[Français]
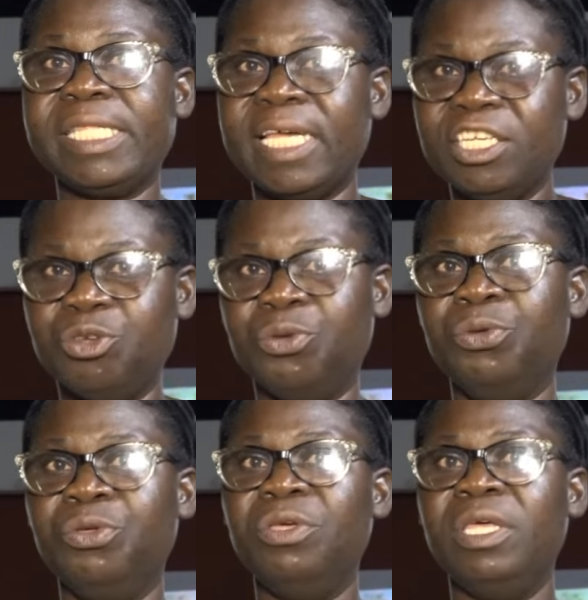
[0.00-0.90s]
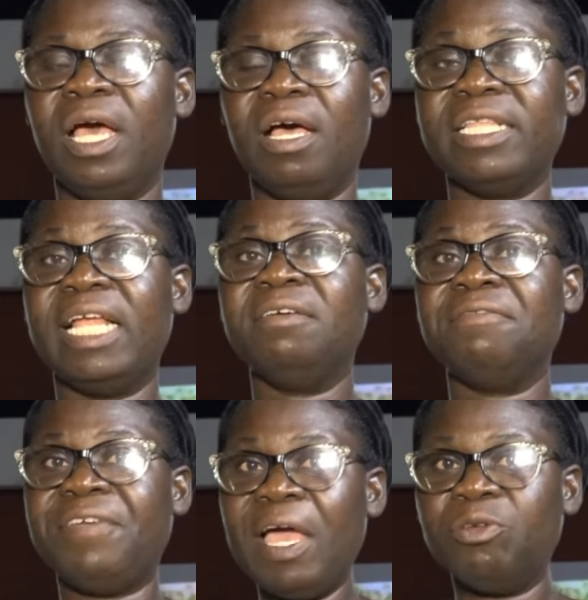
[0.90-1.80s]
sachent qu'en allant
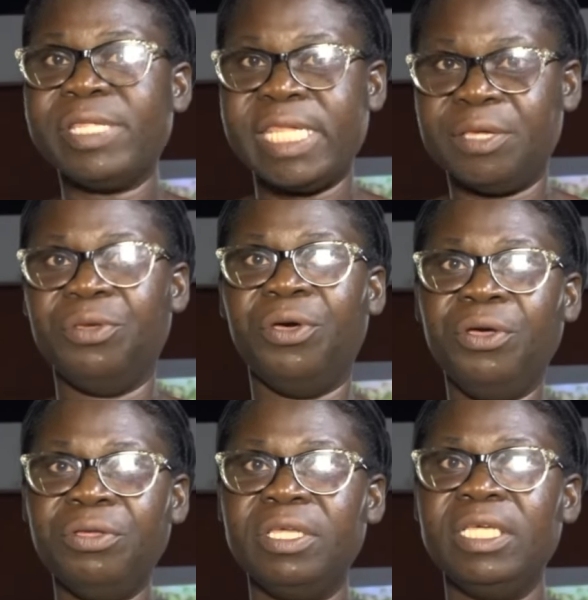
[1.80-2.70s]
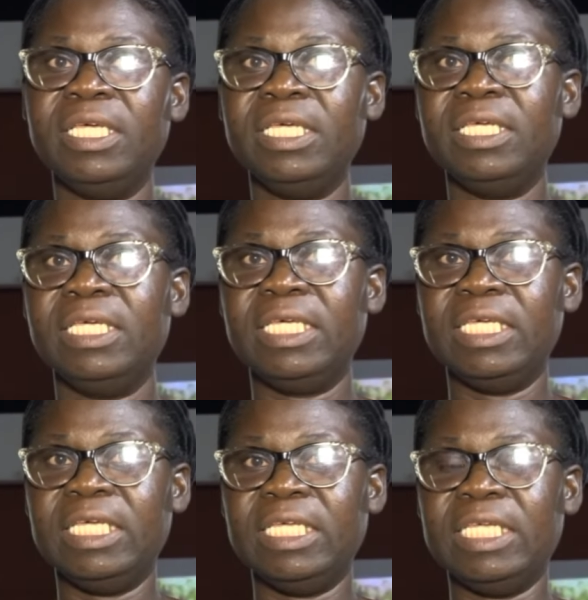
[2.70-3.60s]
vers le Seigneur,
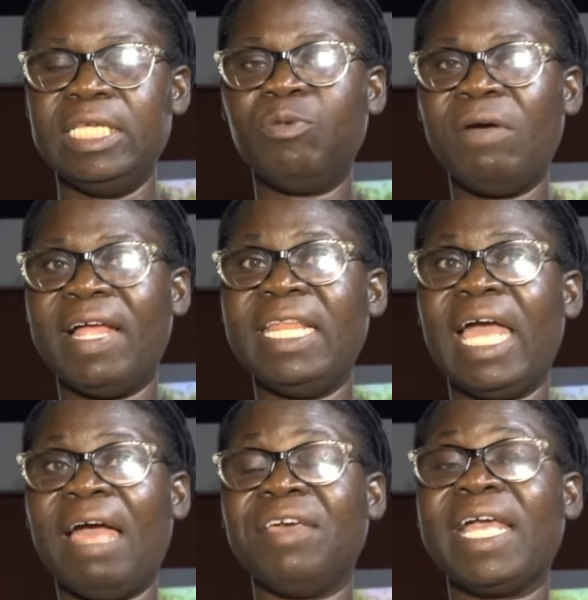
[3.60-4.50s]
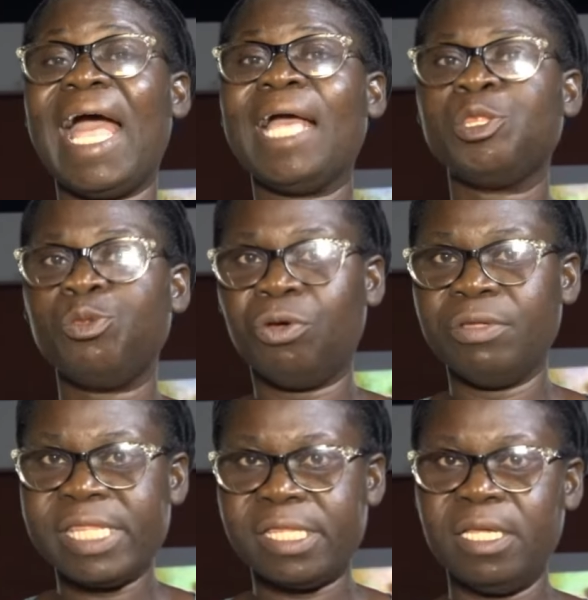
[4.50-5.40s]
ils doivent aller avec
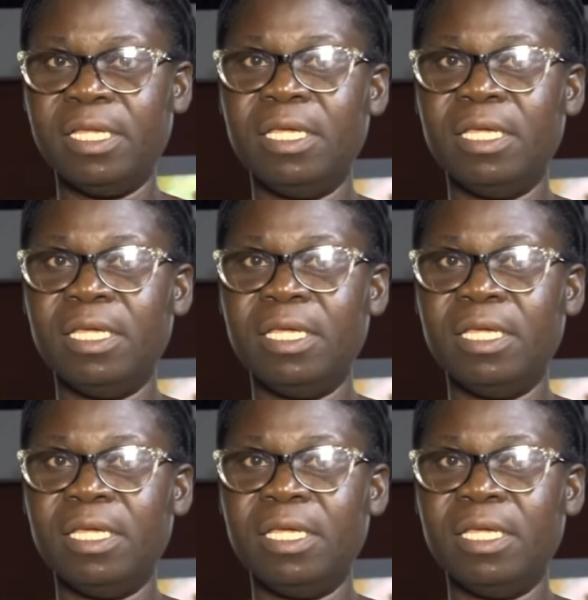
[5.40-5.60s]
assurance,